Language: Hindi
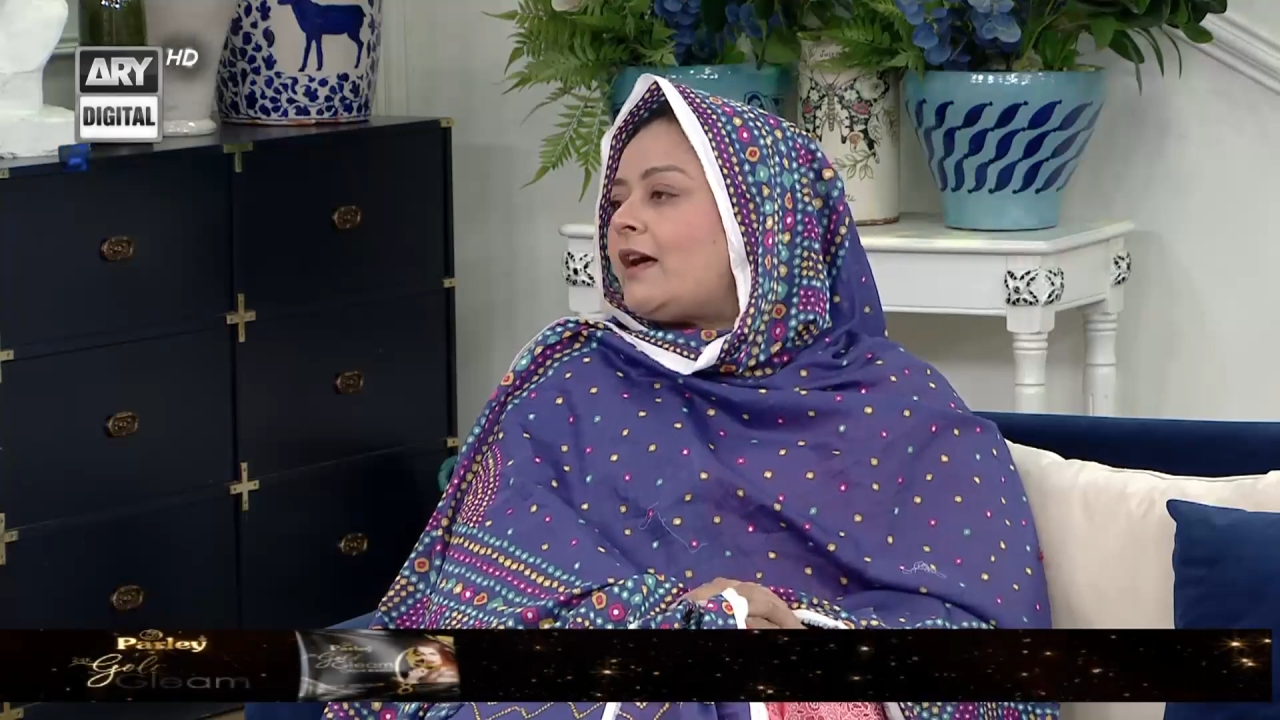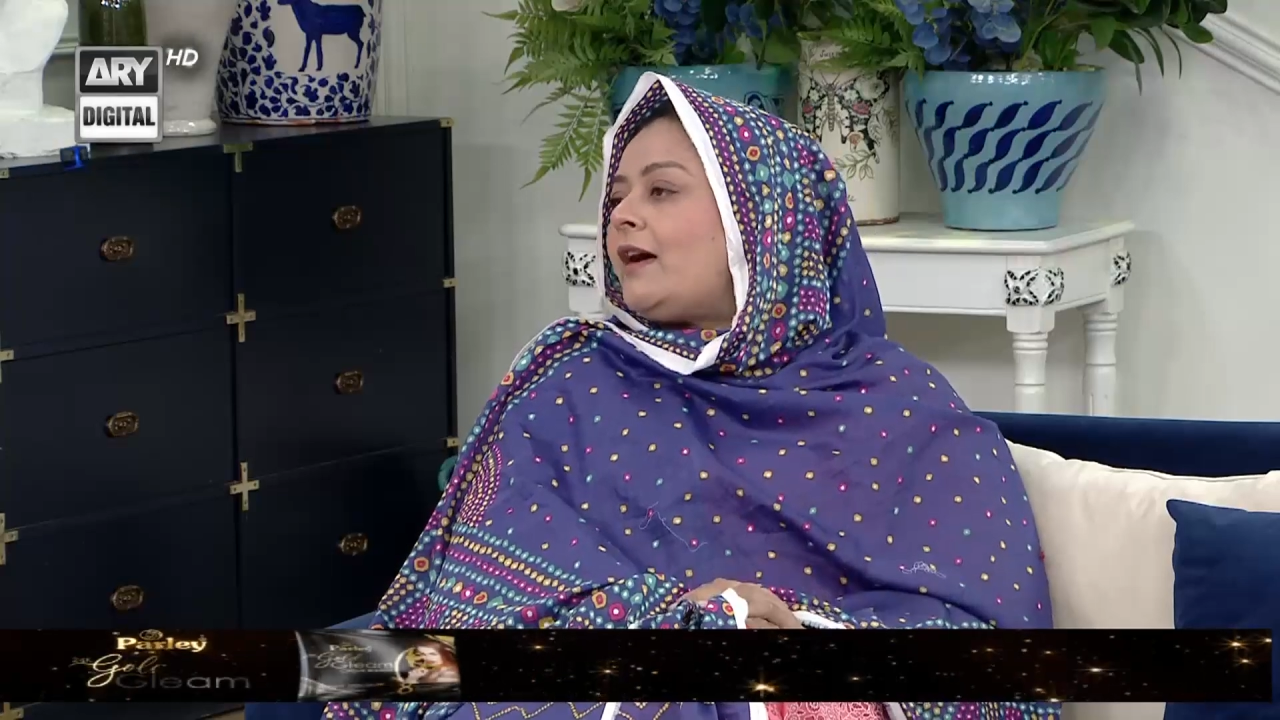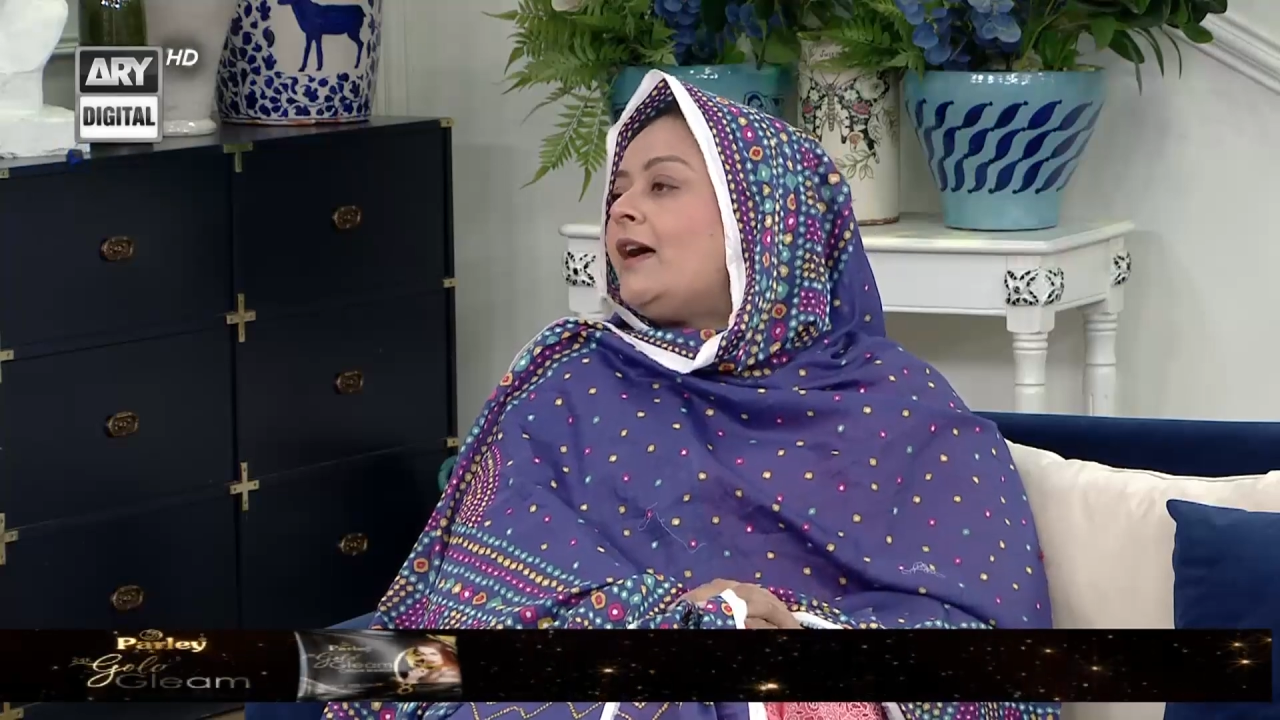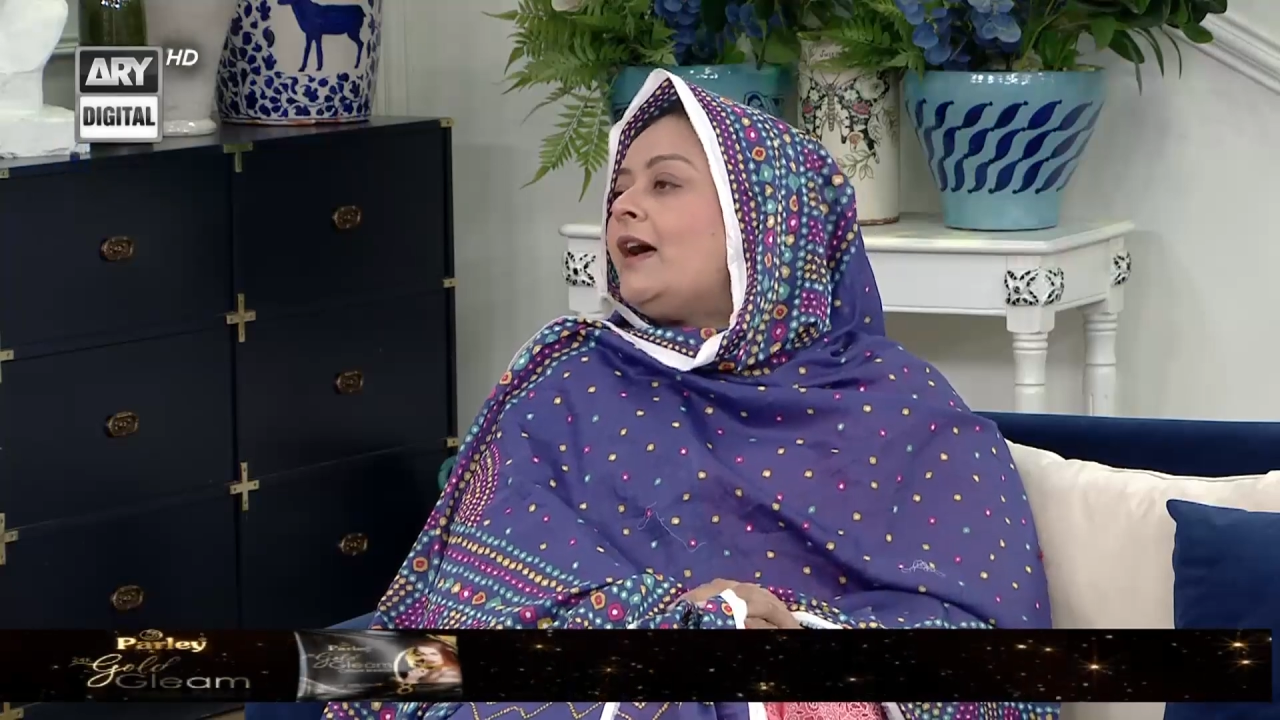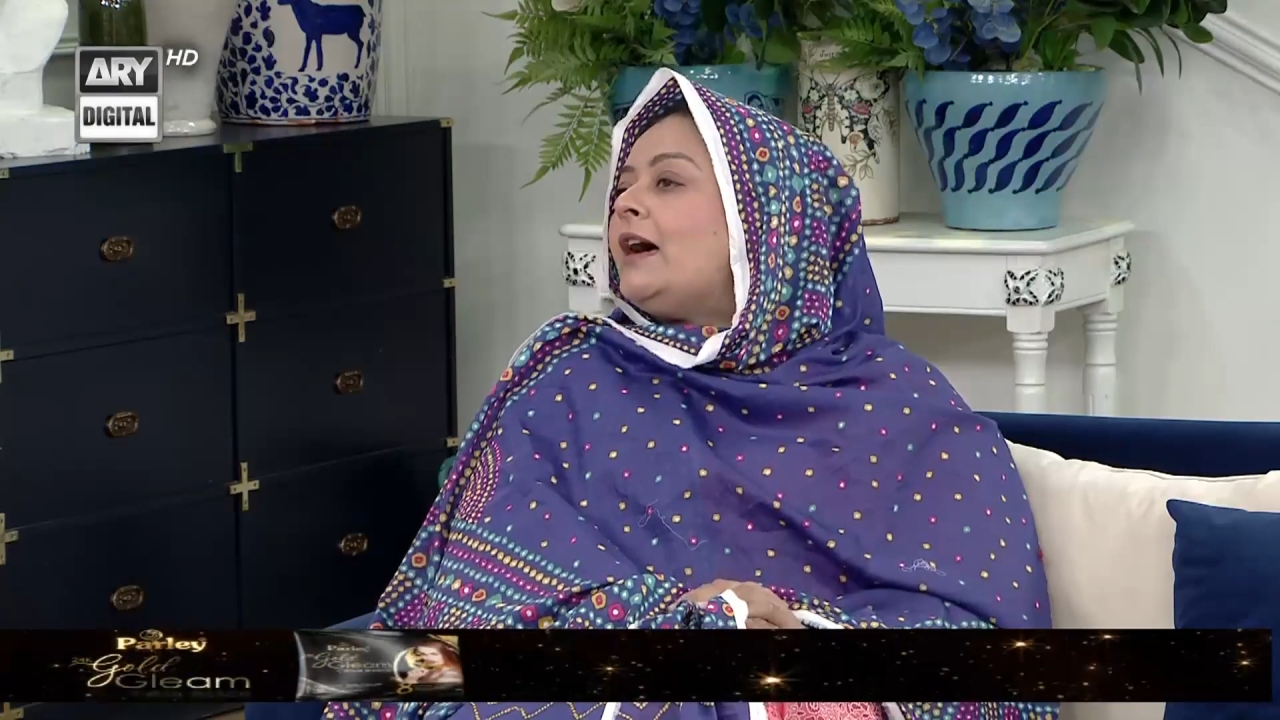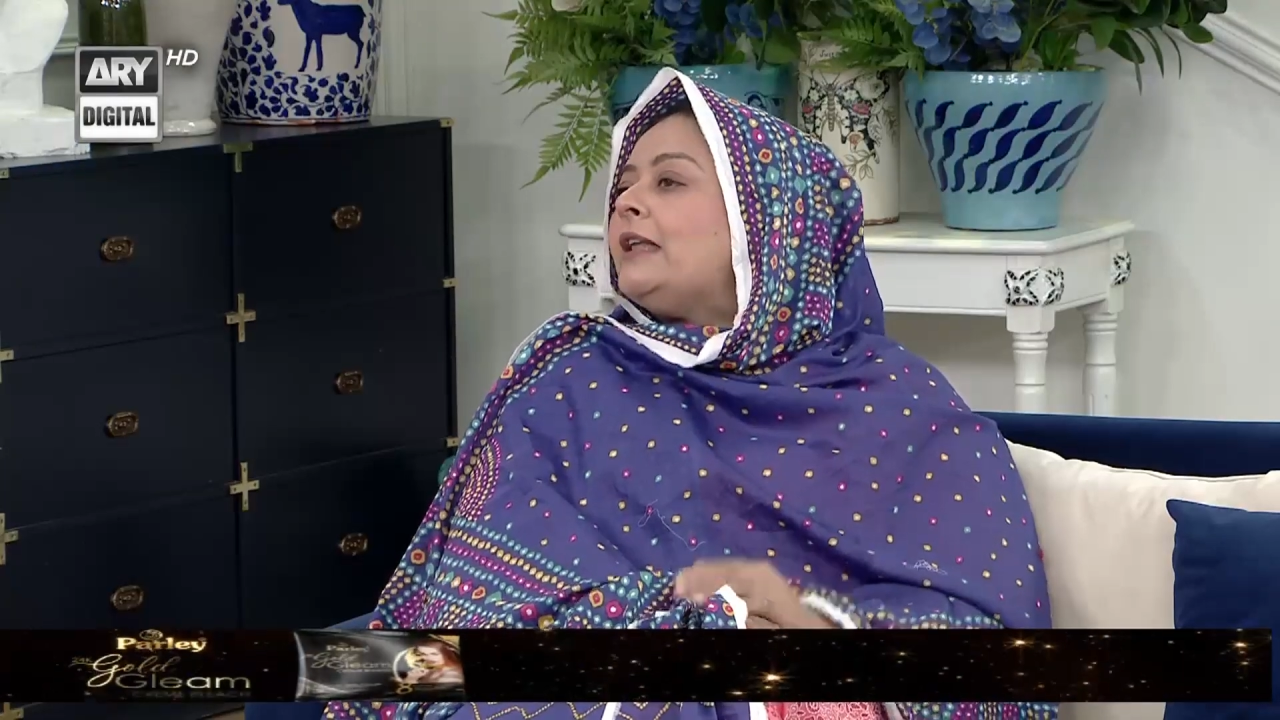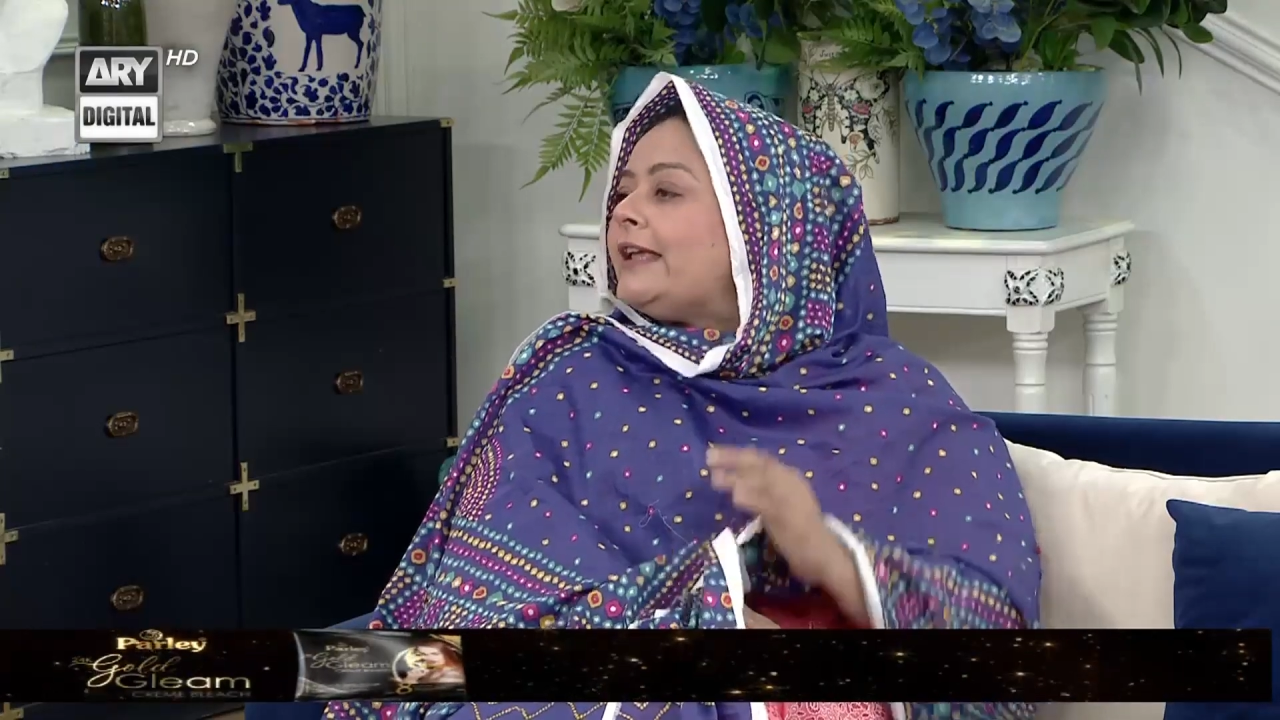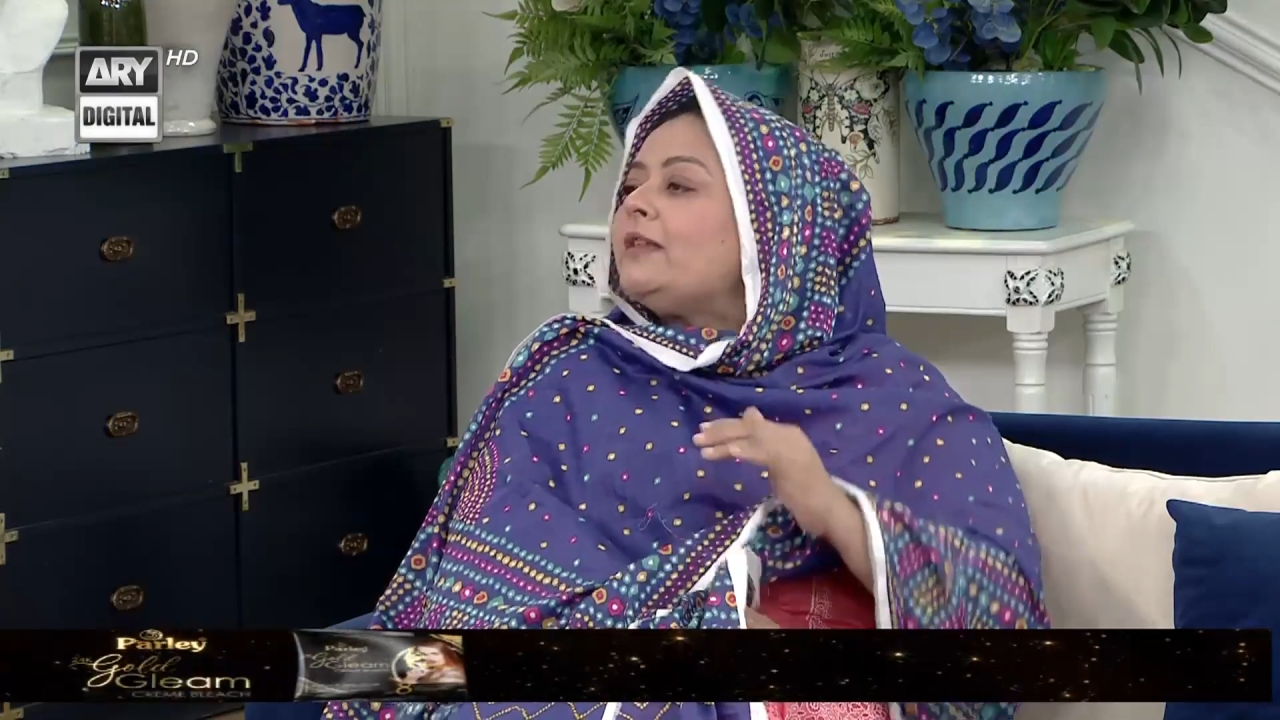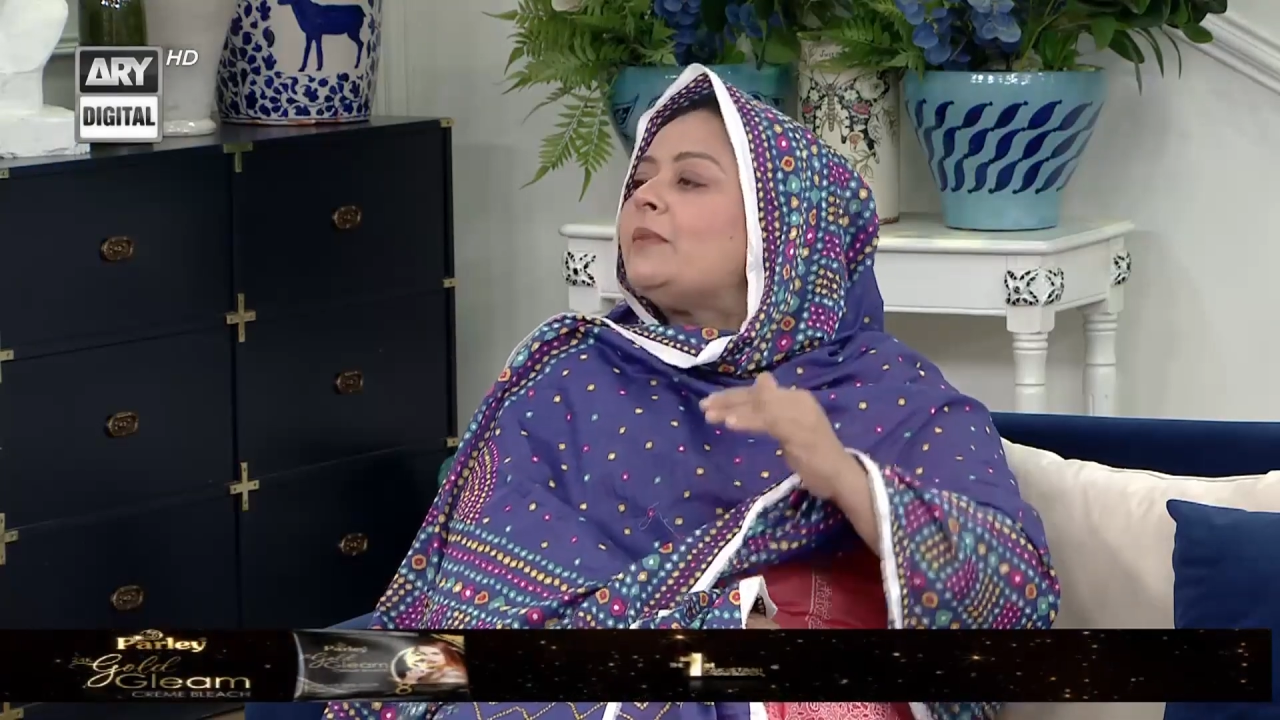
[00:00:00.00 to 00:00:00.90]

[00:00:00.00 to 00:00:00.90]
था लेकिन